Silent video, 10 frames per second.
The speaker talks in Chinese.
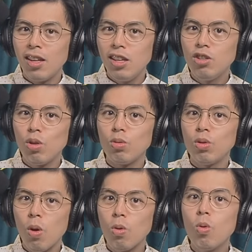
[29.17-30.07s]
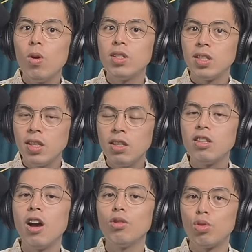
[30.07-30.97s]
一种透过性
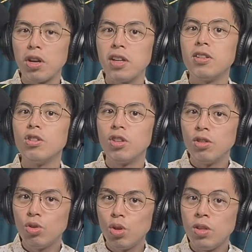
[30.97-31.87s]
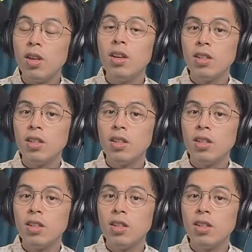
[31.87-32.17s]
交传染的真菌，